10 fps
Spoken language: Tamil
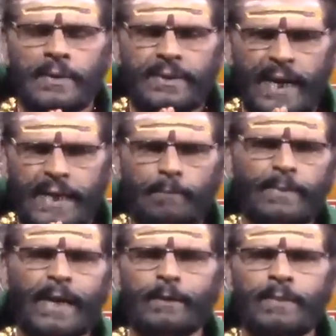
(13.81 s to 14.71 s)
தனம்
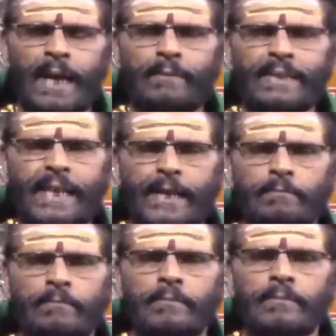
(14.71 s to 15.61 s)
தரும் கல்வி
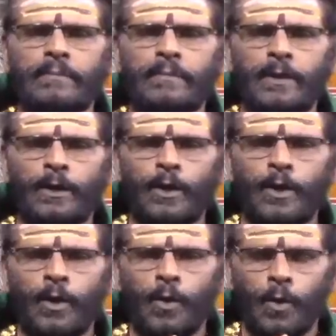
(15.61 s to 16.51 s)
தரும்
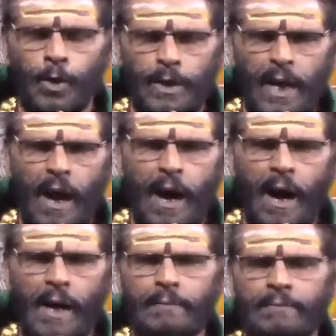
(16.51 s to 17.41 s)
ஒரு
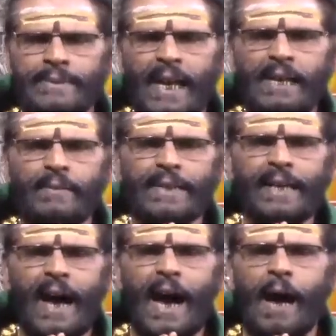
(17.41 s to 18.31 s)
நாளும்
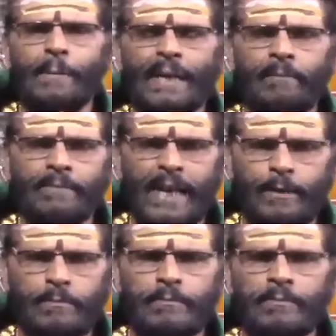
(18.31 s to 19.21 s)
தளர்வறியா மனம்
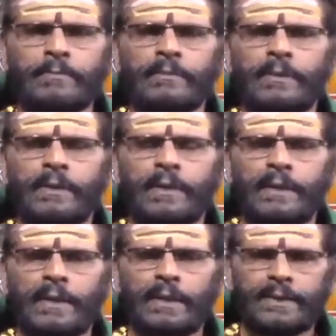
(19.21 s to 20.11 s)
தரும்
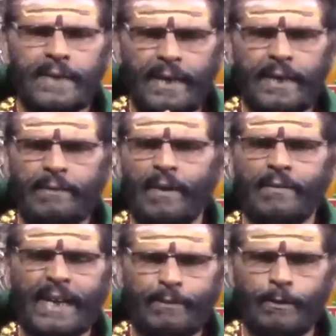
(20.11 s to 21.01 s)
தெய்வ
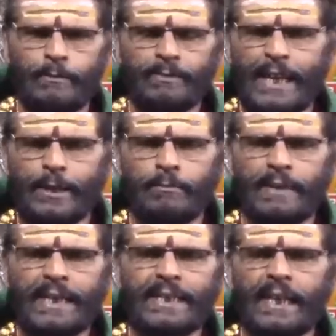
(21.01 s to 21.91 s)
வடிவும் தரும்
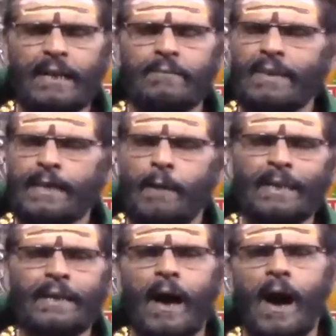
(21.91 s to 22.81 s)
நெஞ்சில்
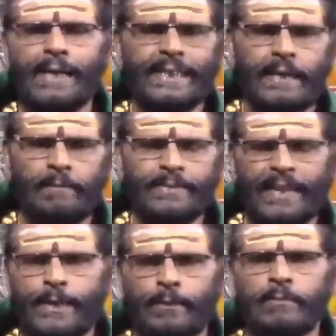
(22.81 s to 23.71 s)
பஞ்சமில்லா இனம்
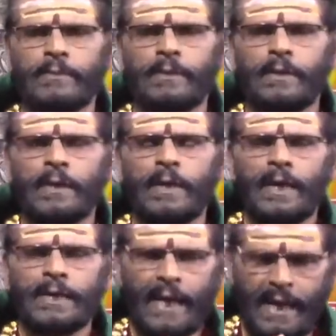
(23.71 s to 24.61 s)
தரும்
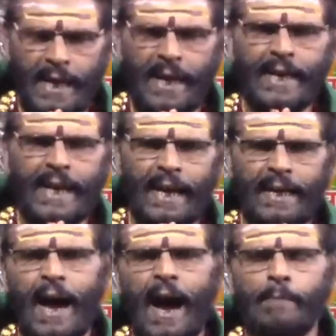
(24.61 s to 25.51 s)
நல்லன
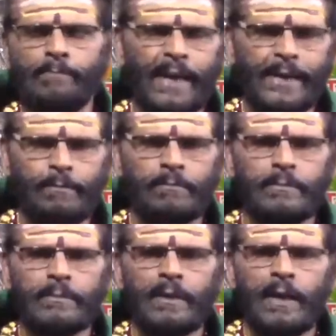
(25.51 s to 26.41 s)
எல்லாம் தரும்
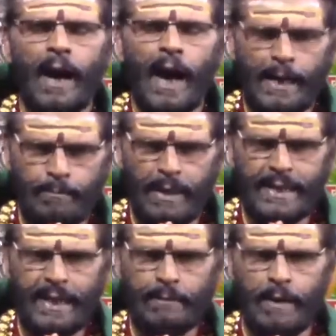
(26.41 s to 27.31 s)

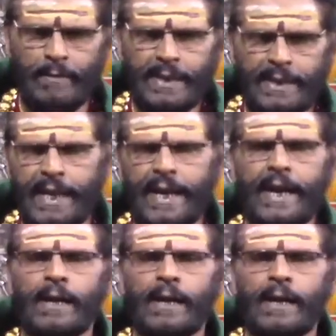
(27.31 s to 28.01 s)
அன்பர் என்பவர்க்கே